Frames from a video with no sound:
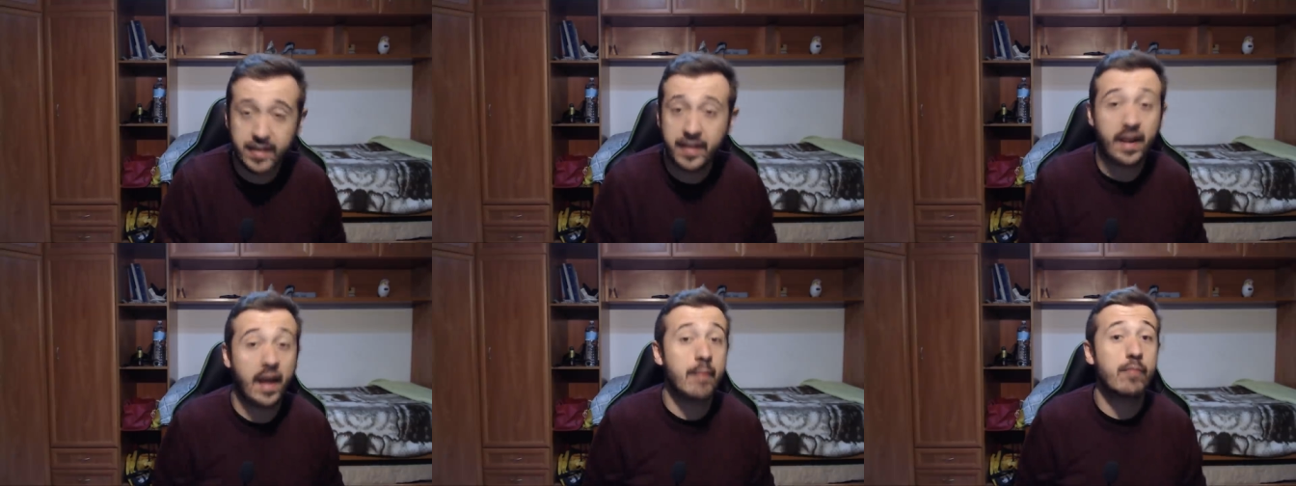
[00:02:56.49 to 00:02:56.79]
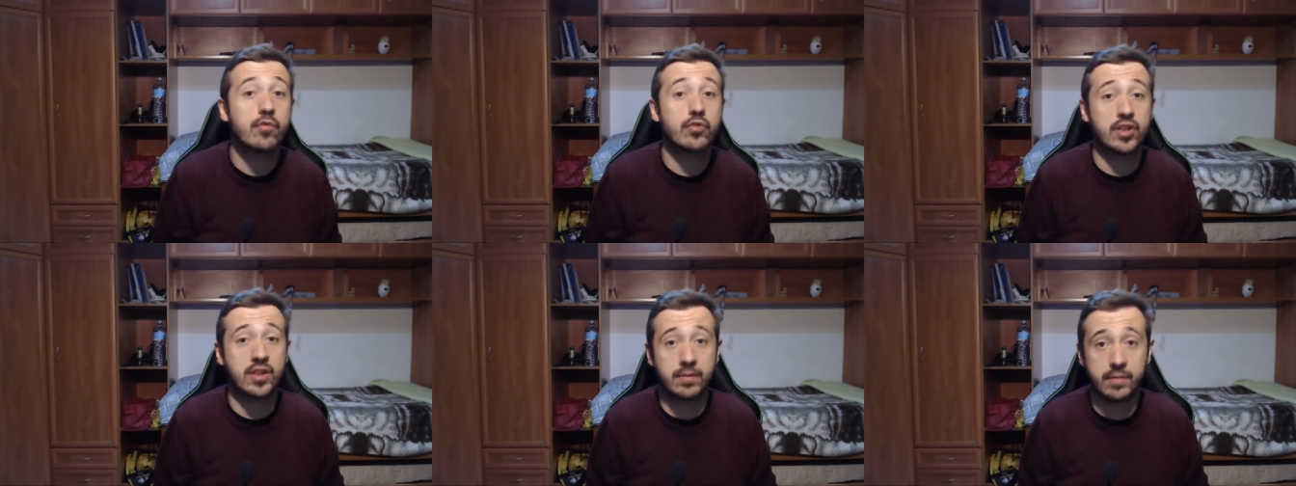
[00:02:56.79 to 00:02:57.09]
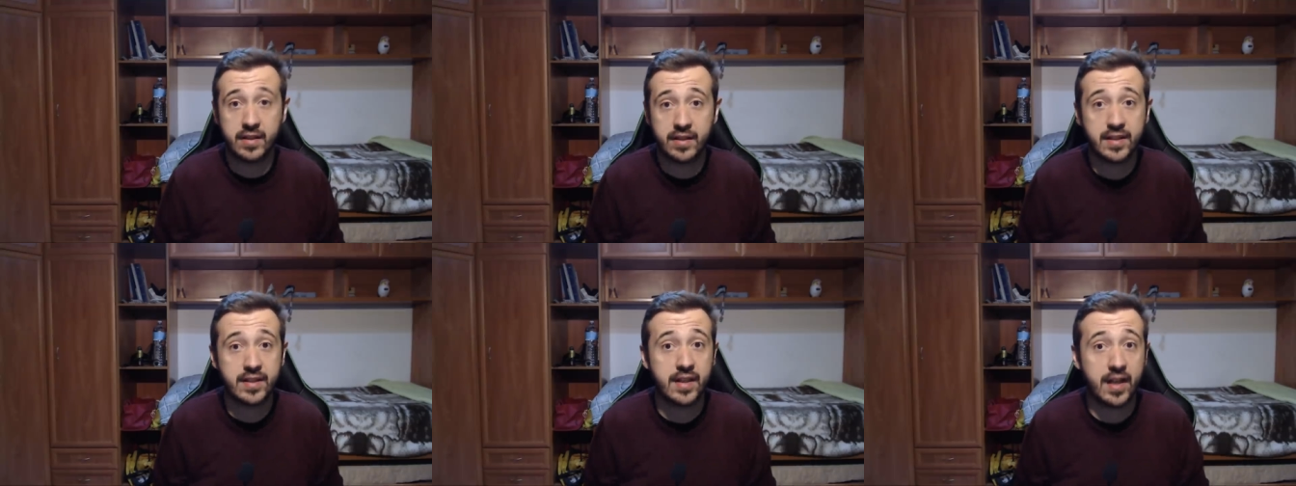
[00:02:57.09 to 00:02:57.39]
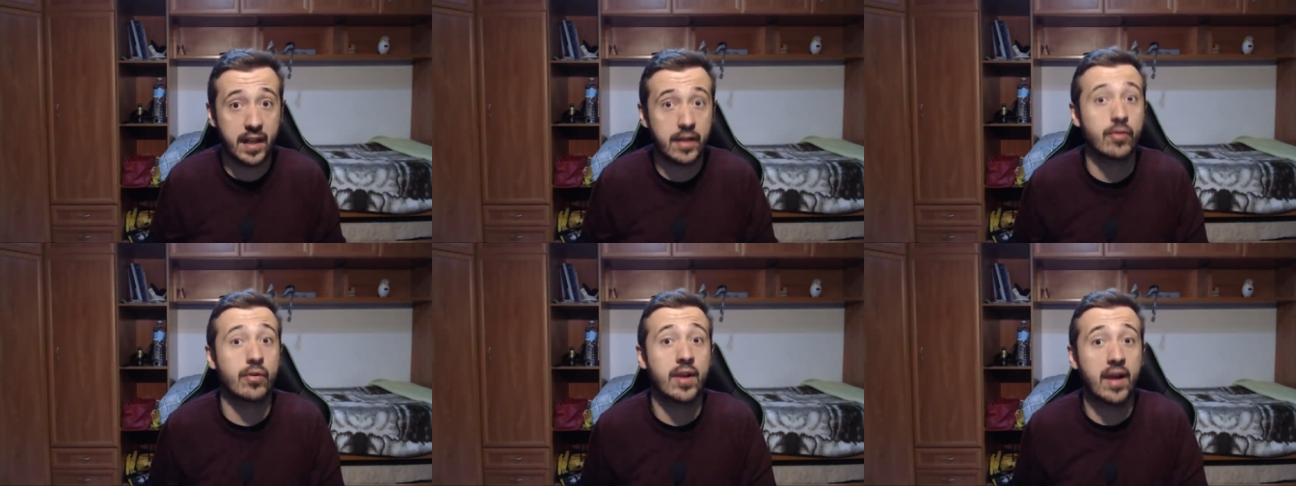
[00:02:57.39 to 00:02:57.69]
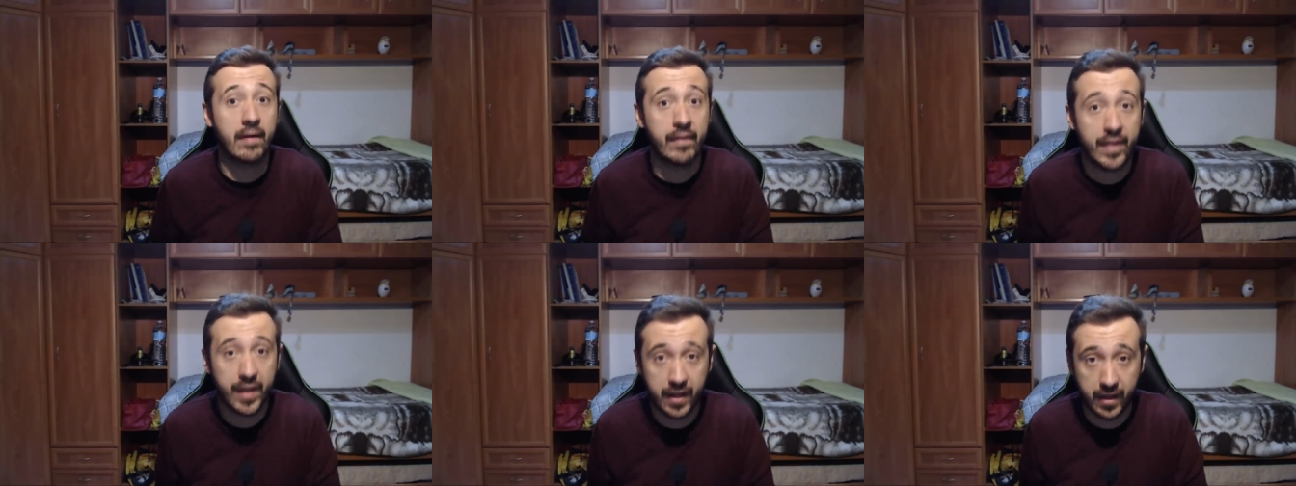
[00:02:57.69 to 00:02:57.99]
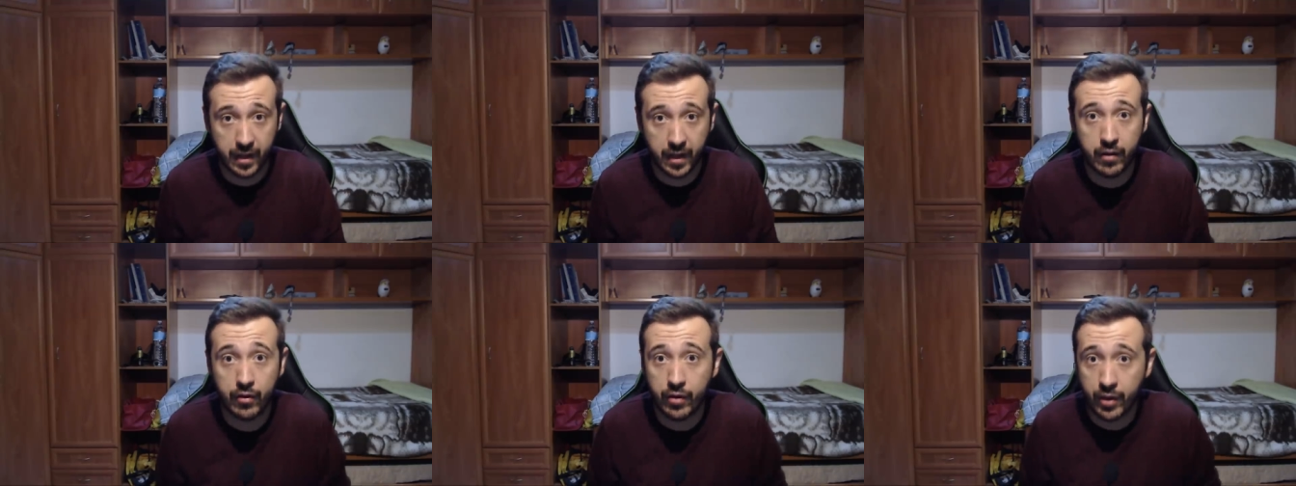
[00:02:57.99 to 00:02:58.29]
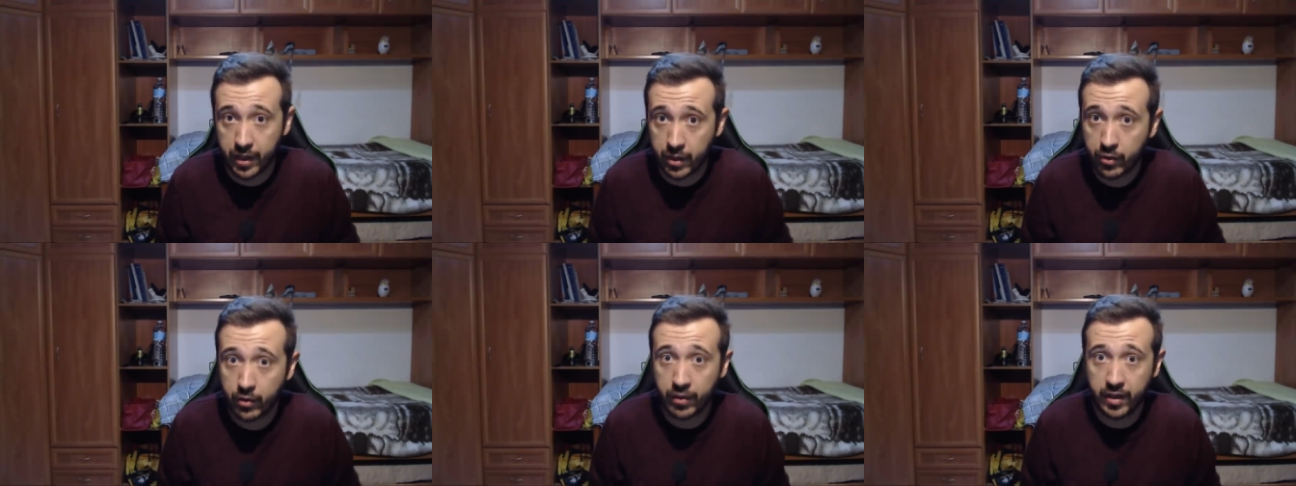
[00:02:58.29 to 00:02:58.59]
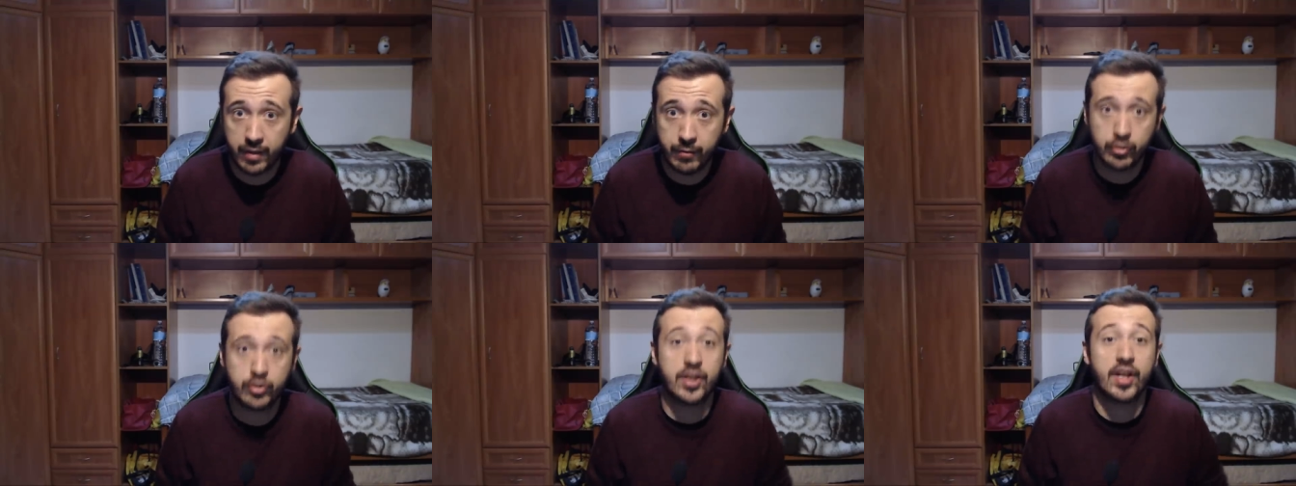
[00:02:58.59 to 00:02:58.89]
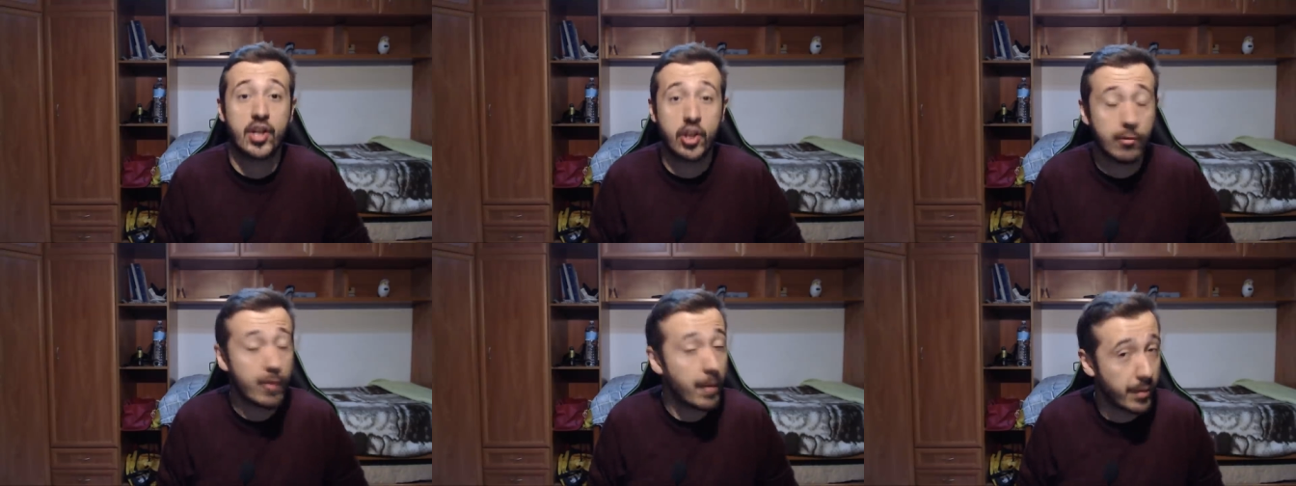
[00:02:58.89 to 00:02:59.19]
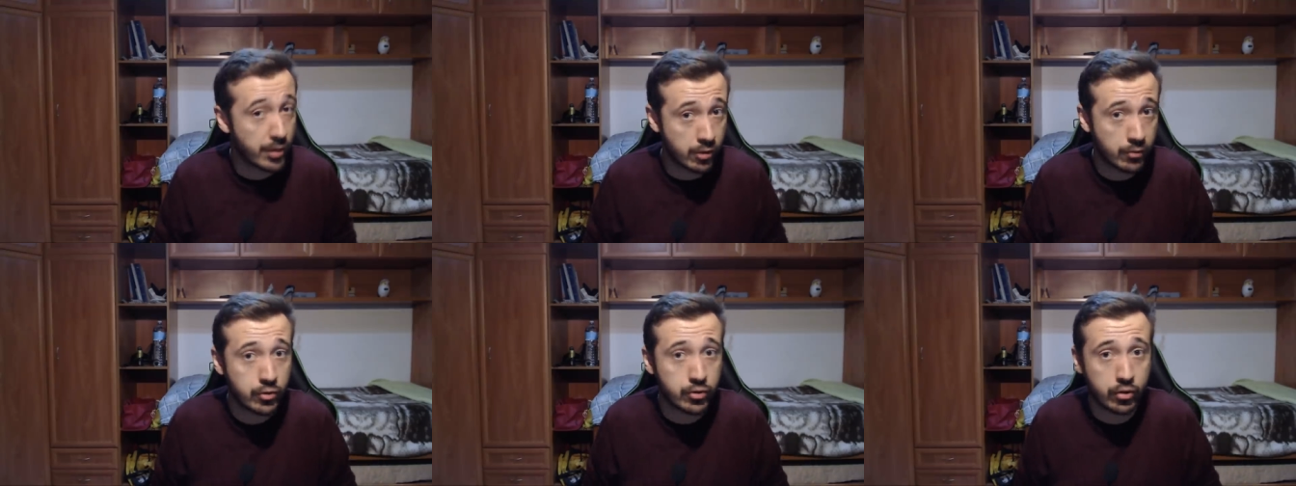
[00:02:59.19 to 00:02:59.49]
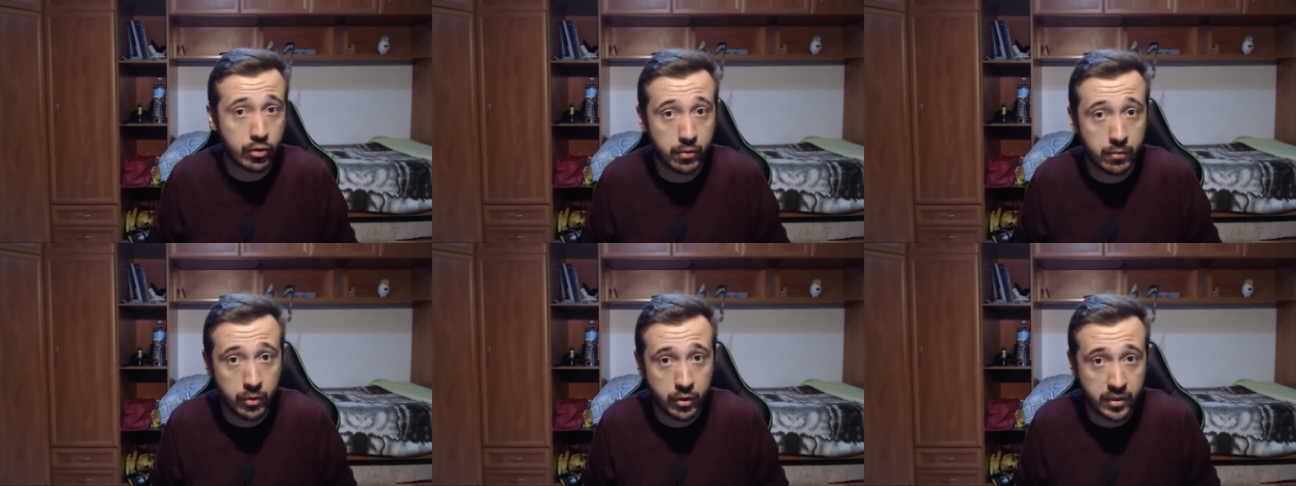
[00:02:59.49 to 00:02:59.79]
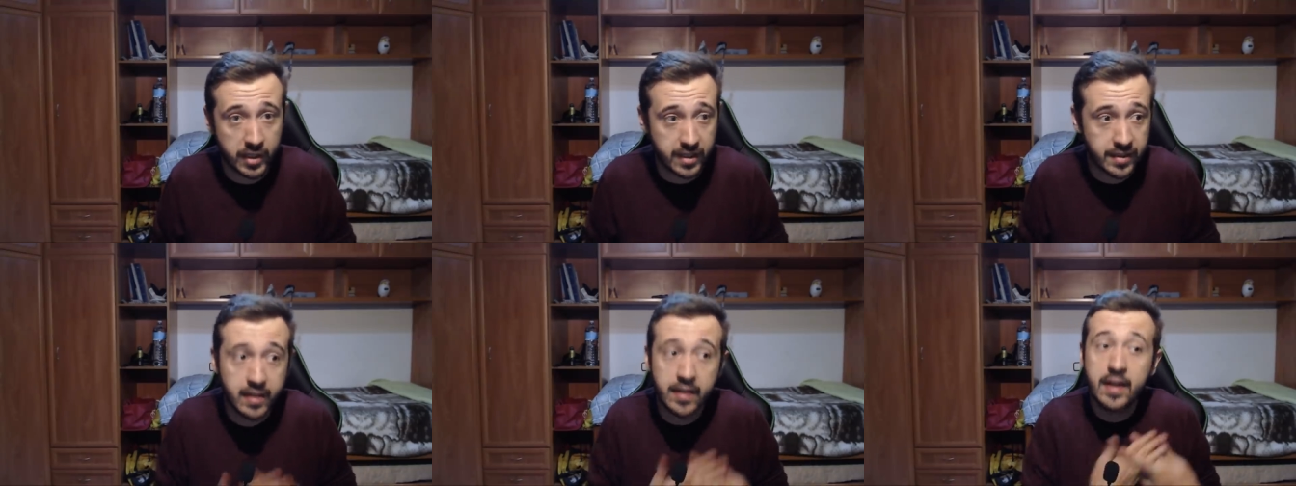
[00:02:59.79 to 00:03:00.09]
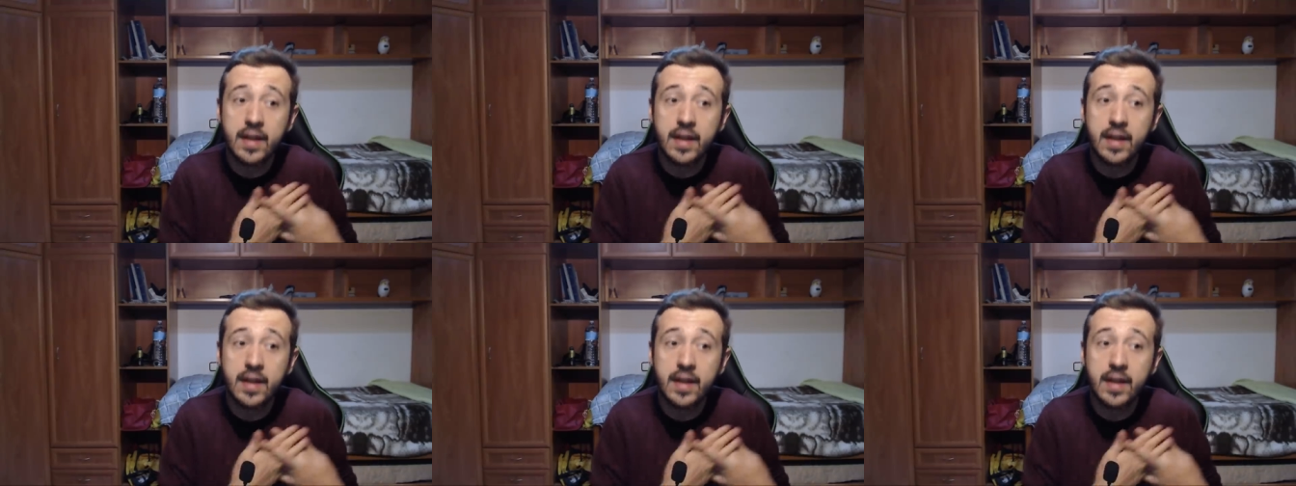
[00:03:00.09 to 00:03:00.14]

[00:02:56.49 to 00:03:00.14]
que hay muchas veces que no le han dejado, recordemos que yo me meto mucho con botas,